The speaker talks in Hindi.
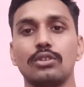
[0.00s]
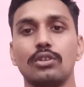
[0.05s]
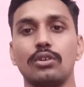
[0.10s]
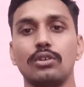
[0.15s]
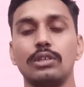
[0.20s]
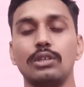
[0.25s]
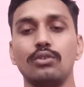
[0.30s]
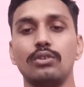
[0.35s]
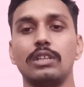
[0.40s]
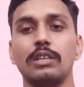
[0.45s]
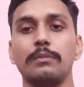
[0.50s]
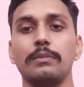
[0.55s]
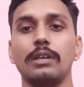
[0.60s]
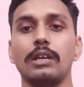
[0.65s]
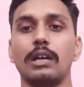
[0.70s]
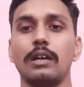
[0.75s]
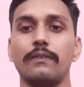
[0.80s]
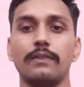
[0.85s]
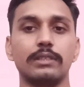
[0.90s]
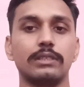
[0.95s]
चुनाव ड्यूटी
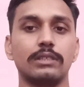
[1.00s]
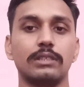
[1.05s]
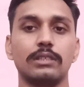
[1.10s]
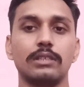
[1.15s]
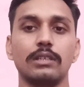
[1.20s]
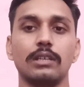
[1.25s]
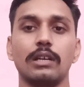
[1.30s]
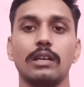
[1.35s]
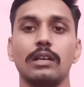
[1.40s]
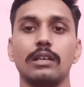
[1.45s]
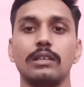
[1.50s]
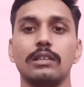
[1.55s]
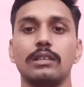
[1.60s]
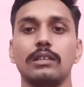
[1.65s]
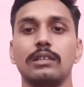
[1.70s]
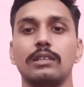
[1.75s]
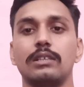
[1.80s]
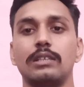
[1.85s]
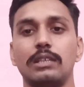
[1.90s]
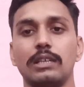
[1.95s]
में
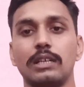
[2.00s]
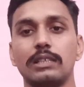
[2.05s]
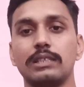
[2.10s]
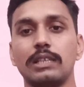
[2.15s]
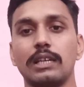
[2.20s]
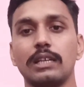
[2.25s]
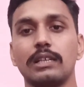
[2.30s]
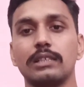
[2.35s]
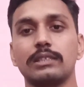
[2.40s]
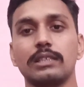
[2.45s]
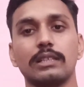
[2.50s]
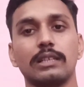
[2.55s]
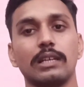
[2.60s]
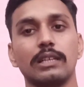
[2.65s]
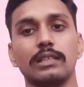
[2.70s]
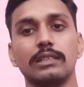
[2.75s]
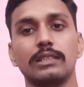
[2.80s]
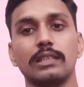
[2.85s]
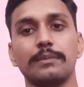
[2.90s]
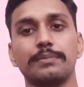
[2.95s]
अवश्य किया जाएगा
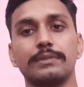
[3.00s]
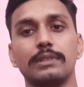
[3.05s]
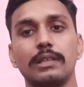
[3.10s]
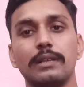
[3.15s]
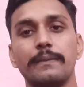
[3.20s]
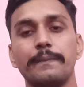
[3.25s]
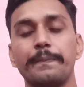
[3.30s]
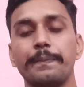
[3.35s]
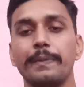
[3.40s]
सरकार की तरफ से